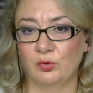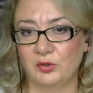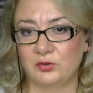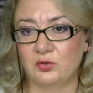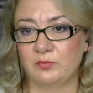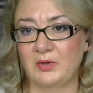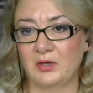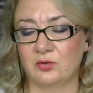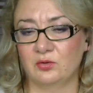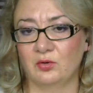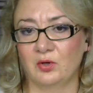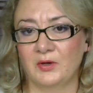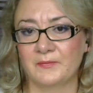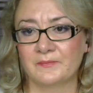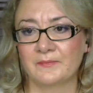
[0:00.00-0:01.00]
de
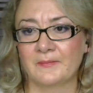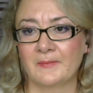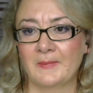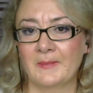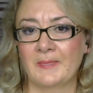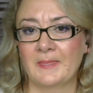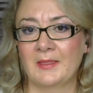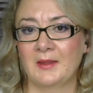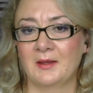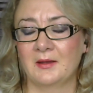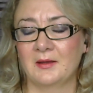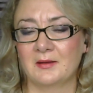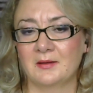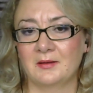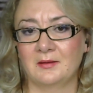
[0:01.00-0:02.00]
Mercure
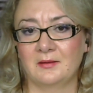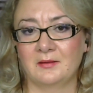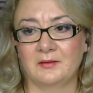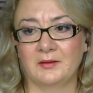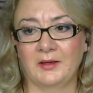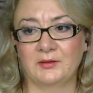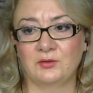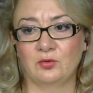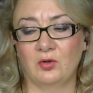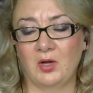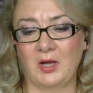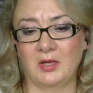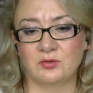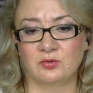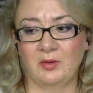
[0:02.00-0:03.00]
euh,
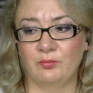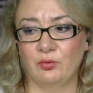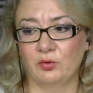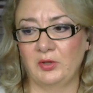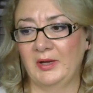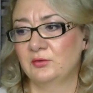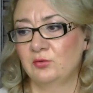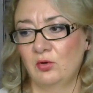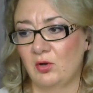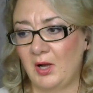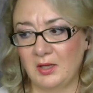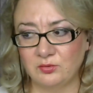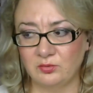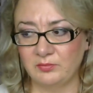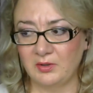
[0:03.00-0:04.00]
rétrograde, sur la boucle
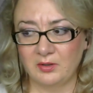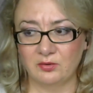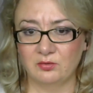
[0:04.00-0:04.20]
rétrograde de Mercure.